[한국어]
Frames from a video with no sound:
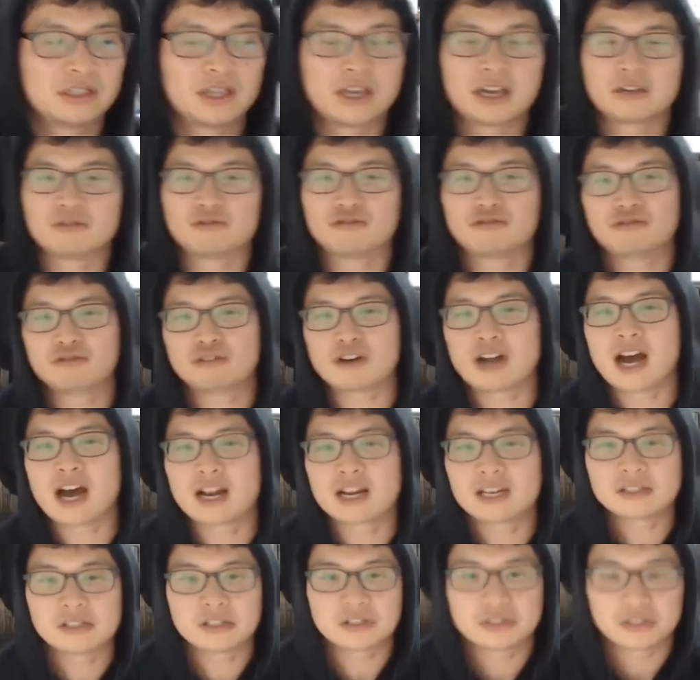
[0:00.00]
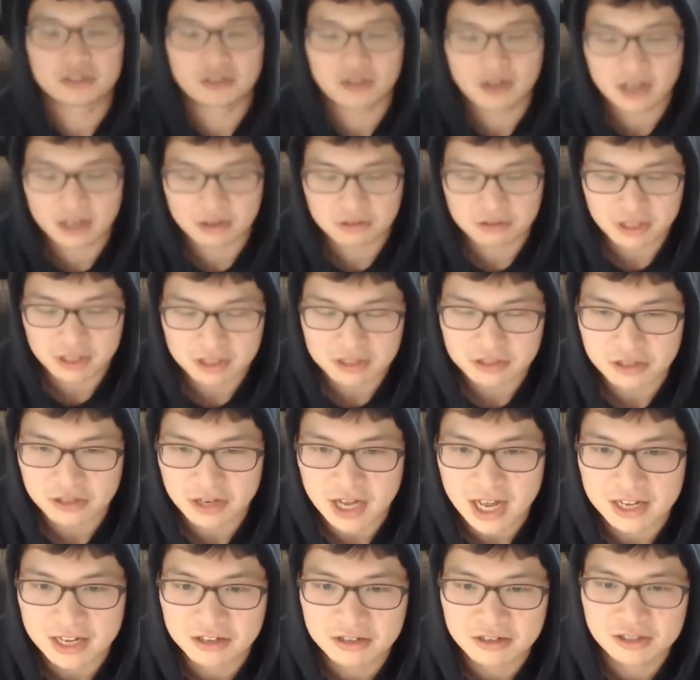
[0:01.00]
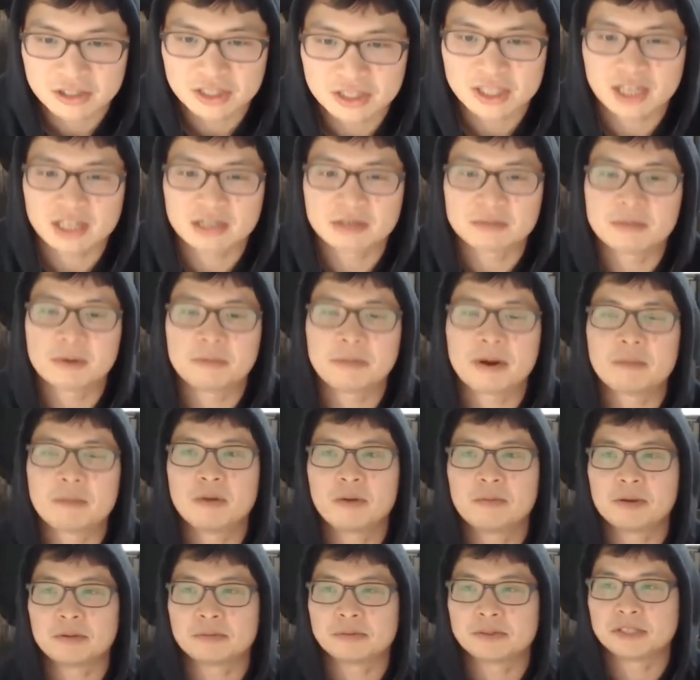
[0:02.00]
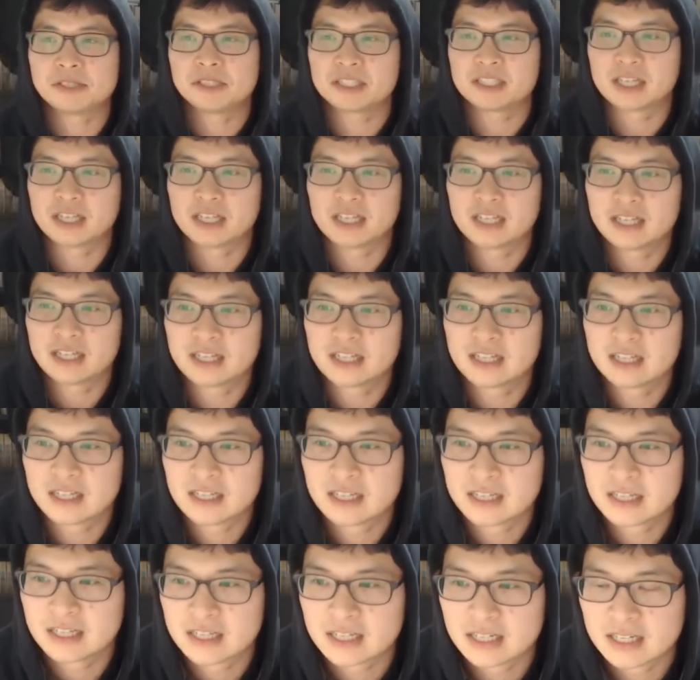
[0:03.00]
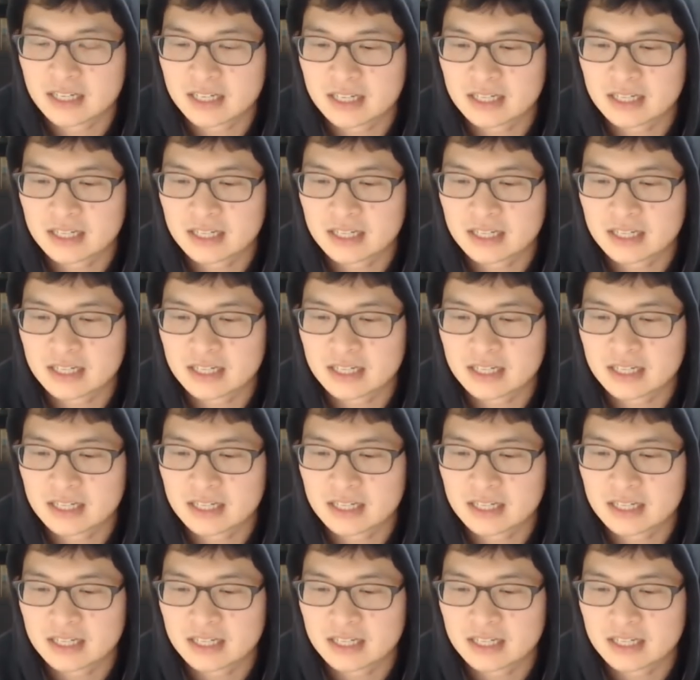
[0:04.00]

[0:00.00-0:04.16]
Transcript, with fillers: 내가 누구를 알아서 들어가거나 그러 안 그러지 않으면 방법이 없으니까. 어.